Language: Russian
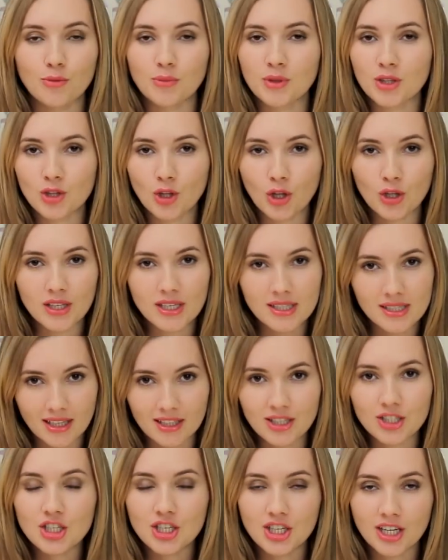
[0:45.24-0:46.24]
Но ментол
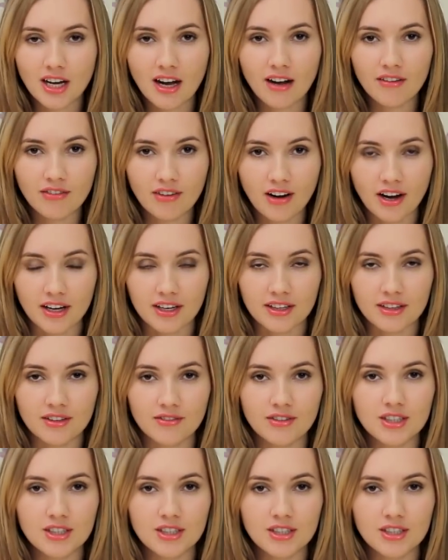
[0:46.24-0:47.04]
достаточно коварен,